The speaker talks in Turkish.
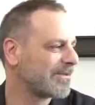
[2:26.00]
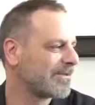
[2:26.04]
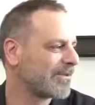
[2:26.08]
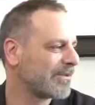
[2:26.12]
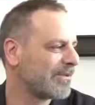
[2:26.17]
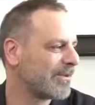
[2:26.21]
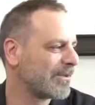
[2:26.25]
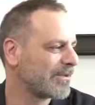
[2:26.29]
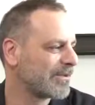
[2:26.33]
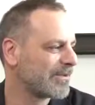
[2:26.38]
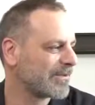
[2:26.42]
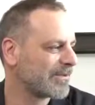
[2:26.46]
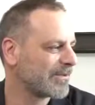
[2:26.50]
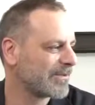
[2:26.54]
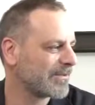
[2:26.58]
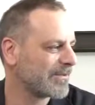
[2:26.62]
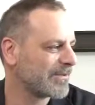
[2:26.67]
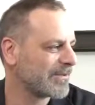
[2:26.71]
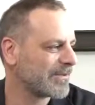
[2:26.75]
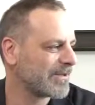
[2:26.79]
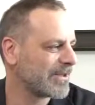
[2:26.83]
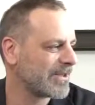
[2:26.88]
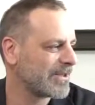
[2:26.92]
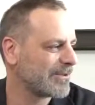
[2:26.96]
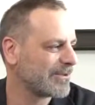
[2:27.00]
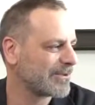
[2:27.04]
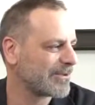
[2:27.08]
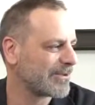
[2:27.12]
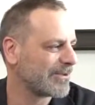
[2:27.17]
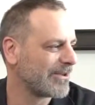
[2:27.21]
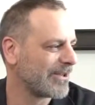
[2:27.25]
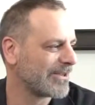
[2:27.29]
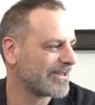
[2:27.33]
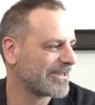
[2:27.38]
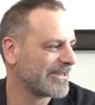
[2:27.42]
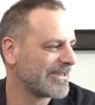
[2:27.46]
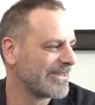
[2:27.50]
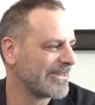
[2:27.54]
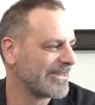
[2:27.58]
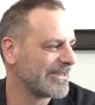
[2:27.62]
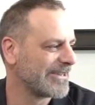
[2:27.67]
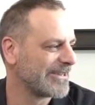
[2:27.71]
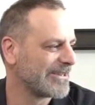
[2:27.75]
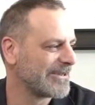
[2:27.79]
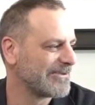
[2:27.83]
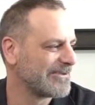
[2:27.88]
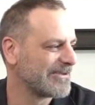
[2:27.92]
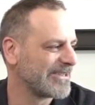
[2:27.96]
robot 206 ile
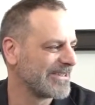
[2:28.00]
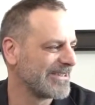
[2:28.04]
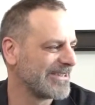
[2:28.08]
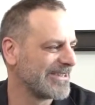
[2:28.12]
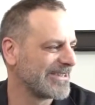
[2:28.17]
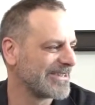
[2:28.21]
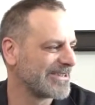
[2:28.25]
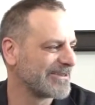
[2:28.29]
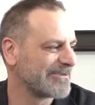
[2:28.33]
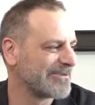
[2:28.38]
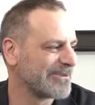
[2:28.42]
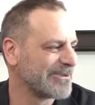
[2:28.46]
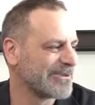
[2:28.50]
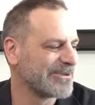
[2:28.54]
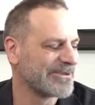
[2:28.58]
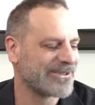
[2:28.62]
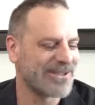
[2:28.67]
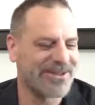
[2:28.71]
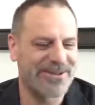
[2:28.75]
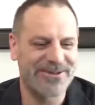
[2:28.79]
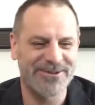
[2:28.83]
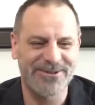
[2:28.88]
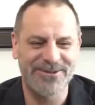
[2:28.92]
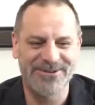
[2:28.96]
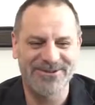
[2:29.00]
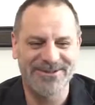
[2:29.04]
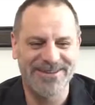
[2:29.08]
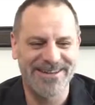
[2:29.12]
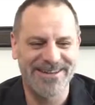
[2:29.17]
ilgili bir şey yazıp onu çekiyoruz